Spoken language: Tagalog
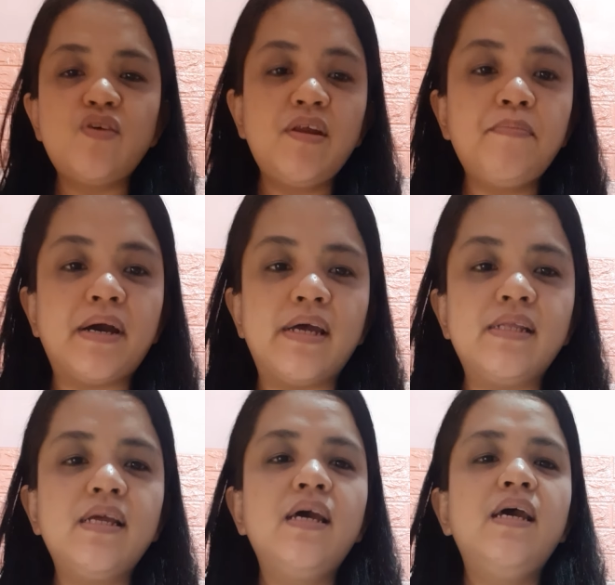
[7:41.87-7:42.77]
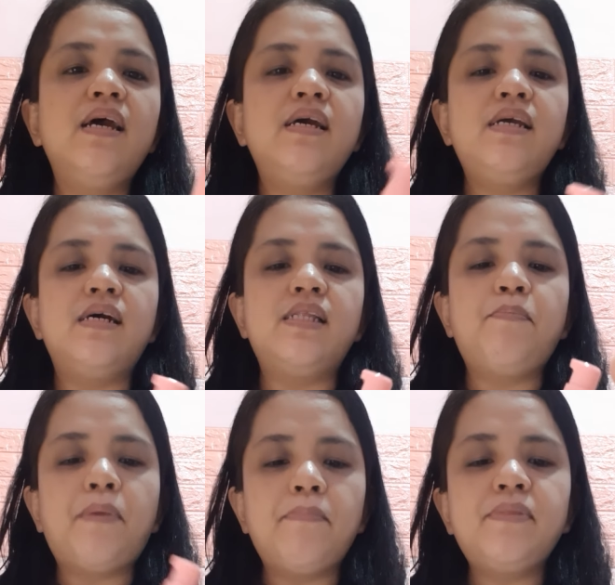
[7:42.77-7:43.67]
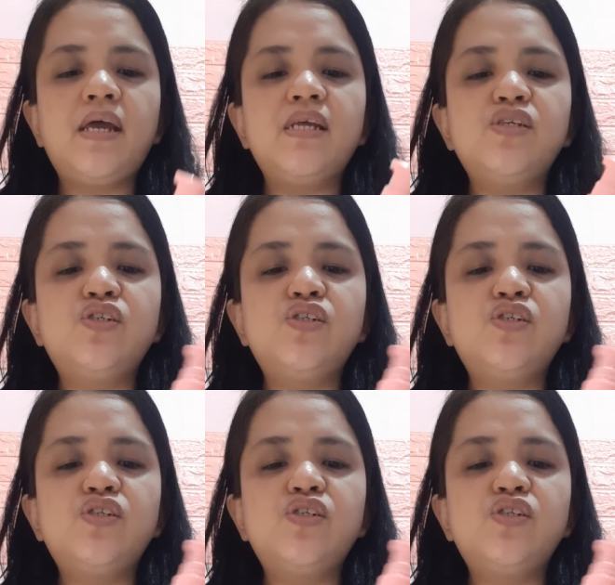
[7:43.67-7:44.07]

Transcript: Ito naman, yan, pump na rin